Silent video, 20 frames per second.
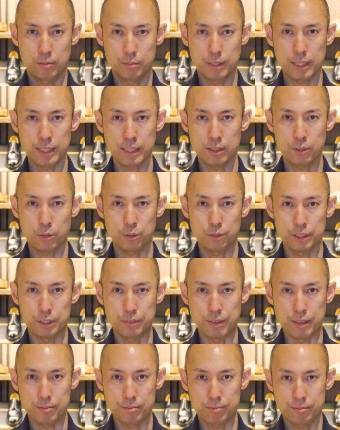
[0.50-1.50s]
皆さんこんに
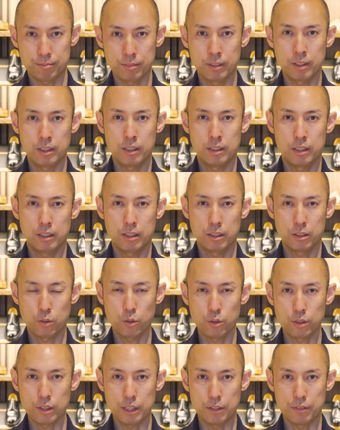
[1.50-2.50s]
ちは。
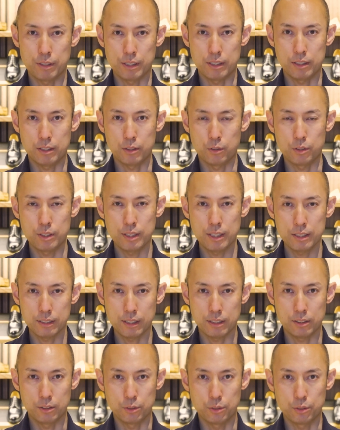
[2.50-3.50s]
今回は
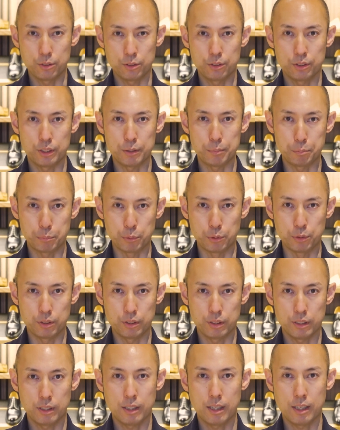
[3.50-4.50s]
オリエンタルの U-Tip
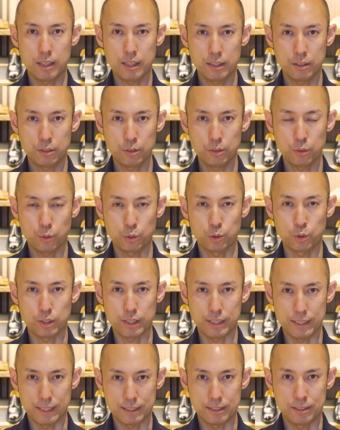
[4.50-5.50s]
アランのご紹介で